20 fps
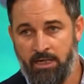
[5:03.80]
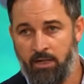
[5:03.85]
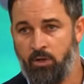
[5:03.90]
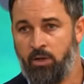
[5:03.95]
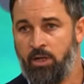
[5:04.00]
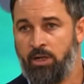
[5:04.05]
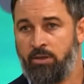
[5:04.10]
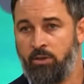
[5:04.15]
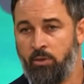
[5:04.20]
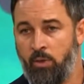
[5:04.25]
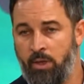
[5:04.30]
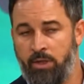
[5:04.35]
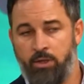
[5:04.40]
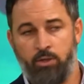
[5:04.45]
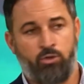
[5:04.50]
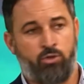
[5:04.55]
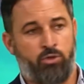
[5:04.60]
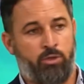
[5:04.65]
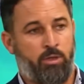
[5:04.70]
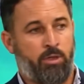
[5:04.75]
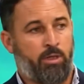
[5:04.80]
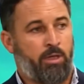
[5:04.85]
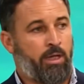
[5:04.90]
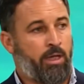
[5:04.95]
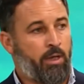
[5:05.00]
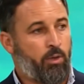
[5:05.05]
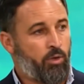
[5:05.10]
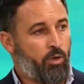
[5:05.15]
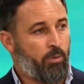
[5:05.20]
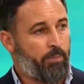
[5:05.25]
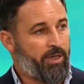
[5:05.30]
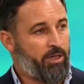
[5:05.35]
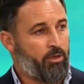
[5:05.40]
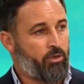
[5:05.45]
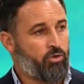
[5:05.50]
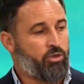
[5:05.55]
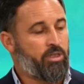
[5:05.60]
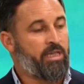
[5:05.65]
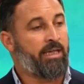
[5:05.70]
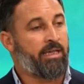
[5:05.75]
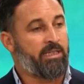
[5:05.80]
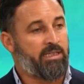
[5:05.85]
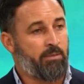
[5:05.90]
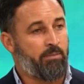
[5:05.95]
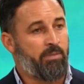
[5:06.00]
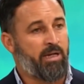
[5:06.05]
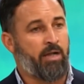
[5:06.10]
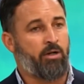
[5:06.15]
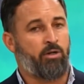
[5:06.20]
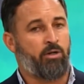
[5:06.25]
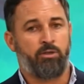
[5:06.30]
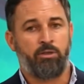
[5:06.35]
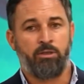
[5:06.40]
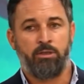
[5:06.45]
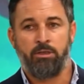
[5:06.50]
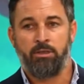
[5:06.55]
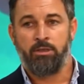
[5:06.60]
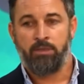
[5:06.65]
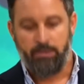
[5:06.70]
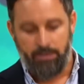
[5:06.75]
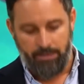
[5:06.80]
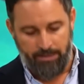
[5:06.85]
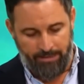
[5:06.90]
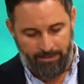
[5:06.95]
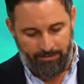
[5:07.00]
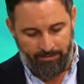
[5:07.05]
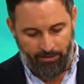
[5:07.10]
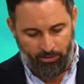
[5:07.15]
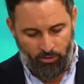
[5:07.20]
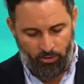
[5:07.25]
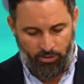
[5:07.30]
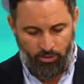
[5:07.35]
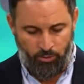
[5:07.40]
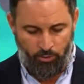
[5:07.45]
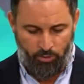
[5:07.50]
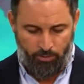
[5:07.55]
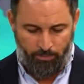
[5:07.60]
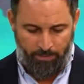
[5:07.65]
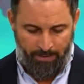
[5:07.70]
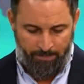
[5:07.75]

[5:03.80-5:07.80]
a ciudadanos europeos y que sembraron el terror en Europa.